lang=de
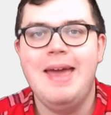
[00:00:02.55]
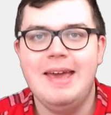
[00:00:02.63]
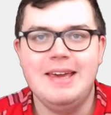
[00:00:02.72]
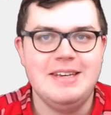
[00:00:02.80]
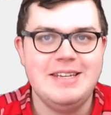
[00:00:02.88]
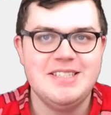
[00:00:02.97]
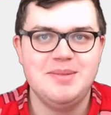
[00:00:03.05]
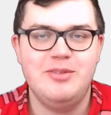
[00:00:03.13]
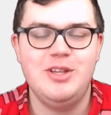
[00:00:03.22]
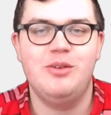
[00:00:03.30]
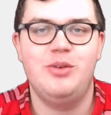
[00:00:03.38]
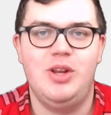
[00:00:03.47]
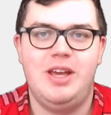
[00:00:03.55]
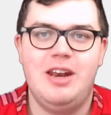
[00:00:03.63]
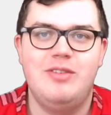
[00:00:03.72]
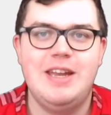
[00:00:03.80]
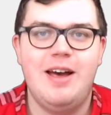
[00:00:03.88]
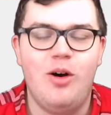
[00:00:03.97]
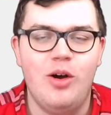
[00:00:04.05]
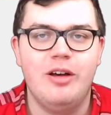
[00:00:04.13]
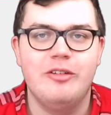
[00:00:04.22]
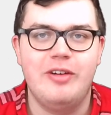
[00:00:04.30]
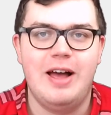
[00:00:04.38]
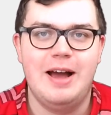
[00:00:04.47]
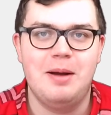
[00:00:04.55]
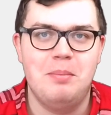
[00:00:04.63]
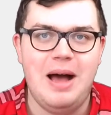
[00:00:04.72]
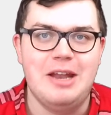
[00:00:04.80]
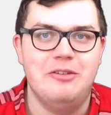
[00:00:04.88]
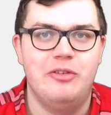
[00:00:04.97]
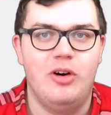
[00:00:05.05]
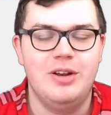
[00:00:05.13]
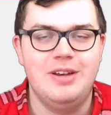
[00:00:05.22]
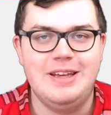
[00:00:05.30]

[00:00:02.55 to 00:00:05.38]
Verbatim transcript: In diesem Video würde ich gerne wieder eure Fragen beantworten.